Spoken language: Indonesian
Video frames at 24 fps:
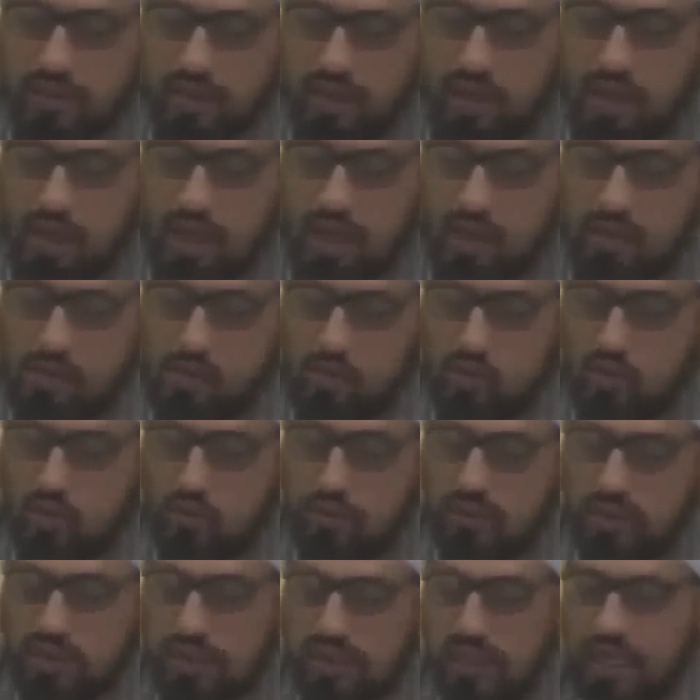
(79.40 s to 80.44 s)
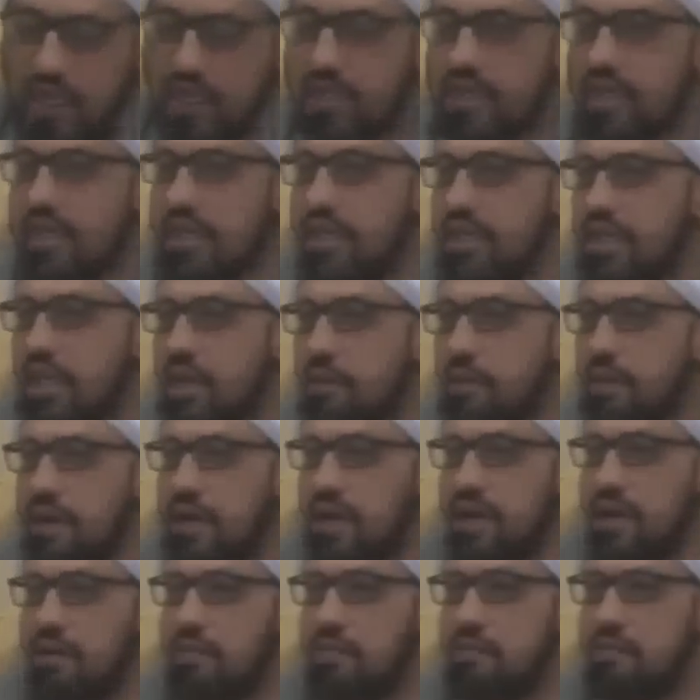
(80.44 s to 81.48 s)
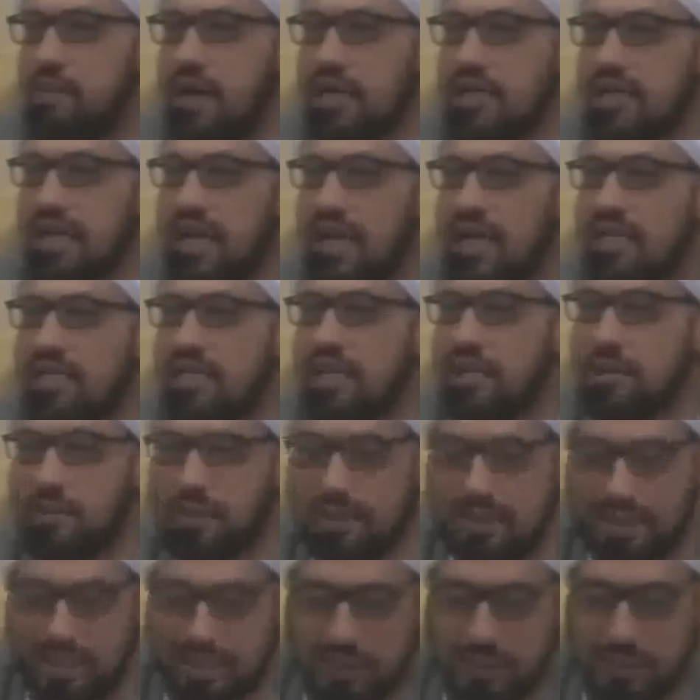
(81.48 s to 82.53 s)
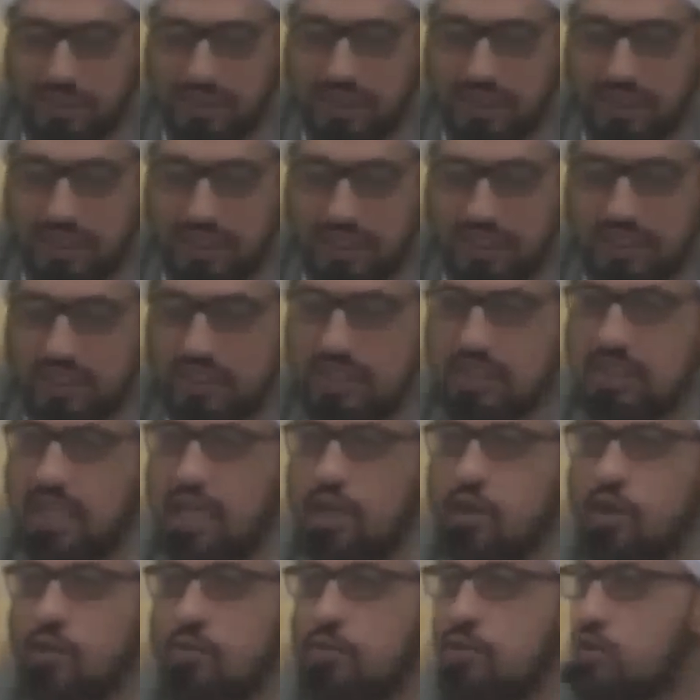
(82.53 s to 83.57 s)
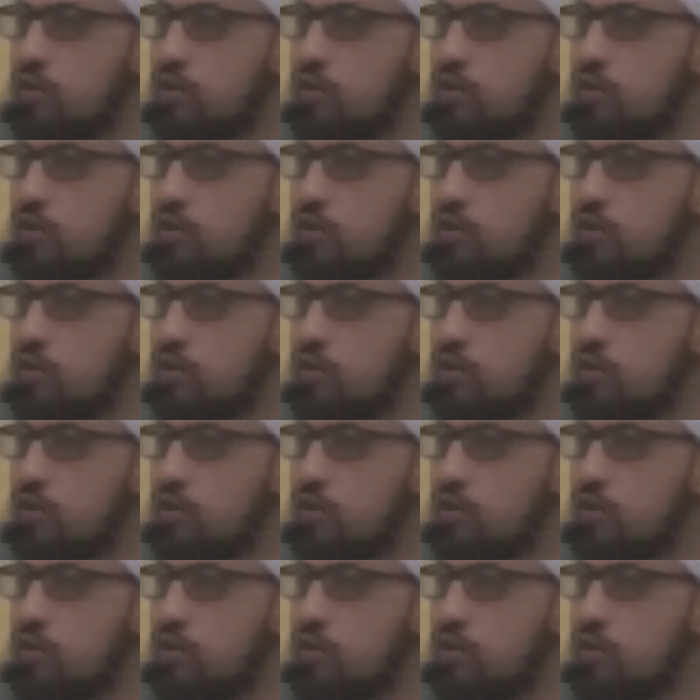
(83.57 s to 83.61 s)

uh, untuk mencegah diri daripada banyak hadir majelis-majelis dan kumpul